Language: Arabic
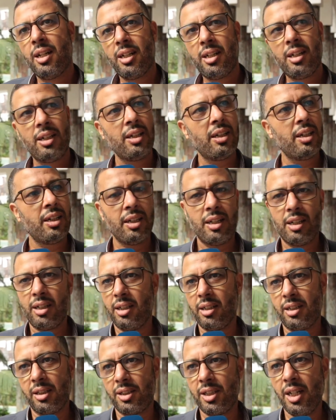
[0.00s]

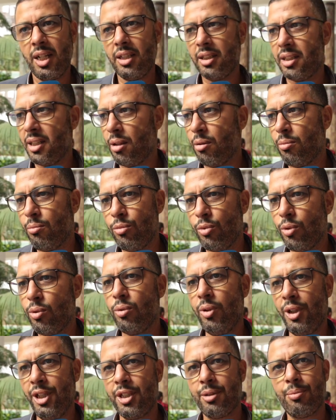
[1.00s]
آه، شان
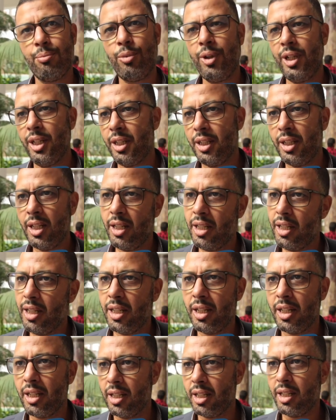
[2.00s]
تهمه حزب معين
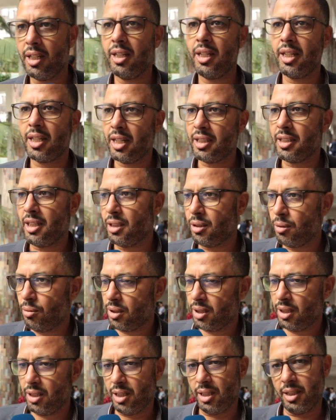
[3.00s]
اللي اللي كانت عنده